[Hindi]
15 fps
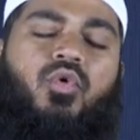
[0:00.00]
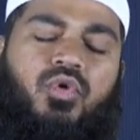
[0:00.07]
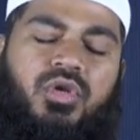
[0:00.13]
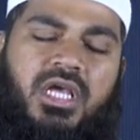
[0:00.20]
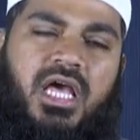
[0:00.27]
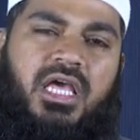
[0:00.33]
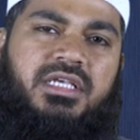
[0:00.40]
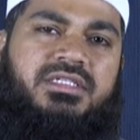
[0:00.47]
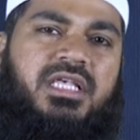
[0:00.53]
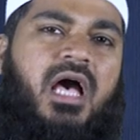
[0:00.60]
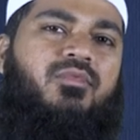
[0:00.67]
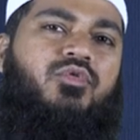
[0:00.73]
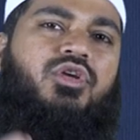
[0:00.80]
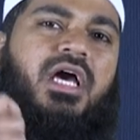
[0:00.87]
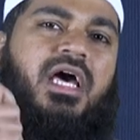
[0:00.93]
उनका
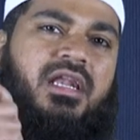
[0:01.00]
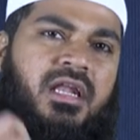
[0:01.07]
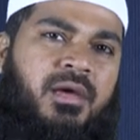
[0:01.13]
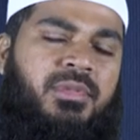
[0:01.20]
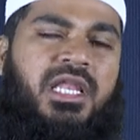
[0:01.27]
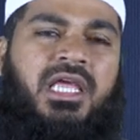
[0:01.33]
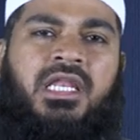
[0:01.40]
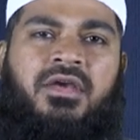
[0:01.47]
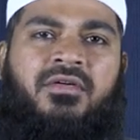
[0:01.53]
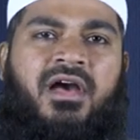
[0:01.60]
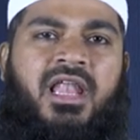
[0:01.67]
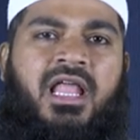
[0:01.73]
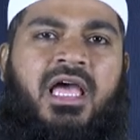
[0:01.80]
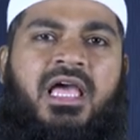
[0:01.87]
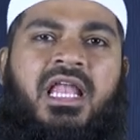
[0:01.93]
हिसाब उनका रब लेने
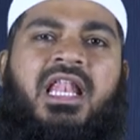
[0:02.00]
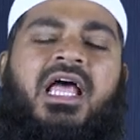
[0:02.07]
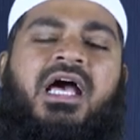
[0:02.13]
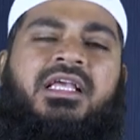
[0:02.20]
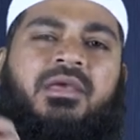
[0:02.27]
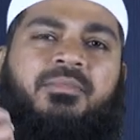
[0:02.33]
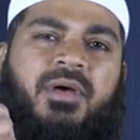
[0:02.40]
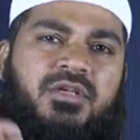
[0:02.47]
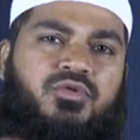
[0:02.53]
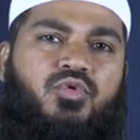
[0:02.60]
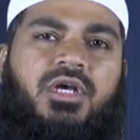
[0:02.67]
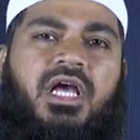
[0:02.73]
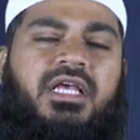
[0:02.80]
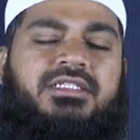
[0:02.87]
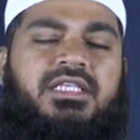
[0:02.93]
वाला है अल्लाह के पास
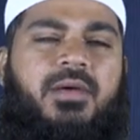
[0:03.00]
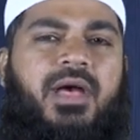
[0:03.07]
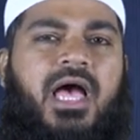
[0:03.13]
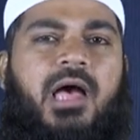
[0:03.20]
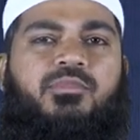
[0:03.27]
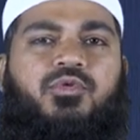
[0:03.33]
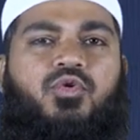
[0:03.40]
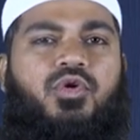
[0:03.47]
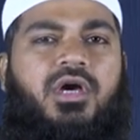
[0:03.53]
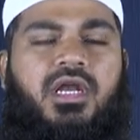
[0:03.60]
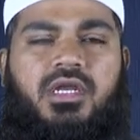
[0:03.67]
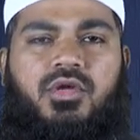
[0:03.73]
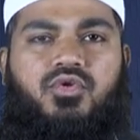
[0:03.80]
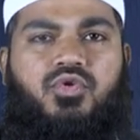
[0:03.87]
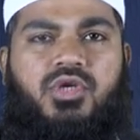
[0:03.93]
उनका हिसाब है आप क्यों कर
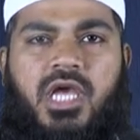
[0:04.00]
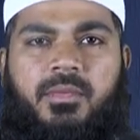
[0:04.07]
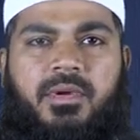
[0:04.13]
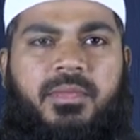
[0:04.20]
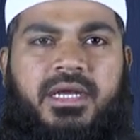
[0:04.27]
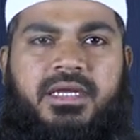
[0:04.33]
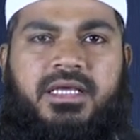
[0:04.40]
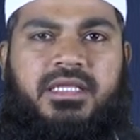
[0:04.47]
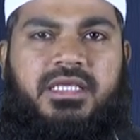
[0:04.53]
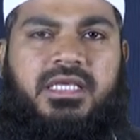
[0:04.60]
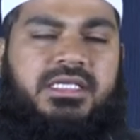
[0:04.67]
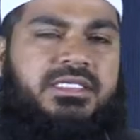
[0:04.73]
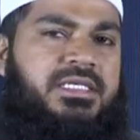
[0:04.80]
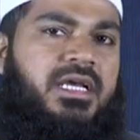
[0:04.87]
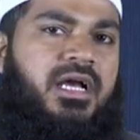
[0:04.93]
रहे हो दुनिया में बैठ करके
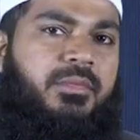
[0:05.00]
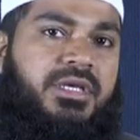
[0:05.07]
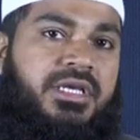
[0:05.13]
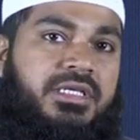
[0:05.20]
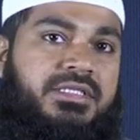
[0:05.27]
किसी का भी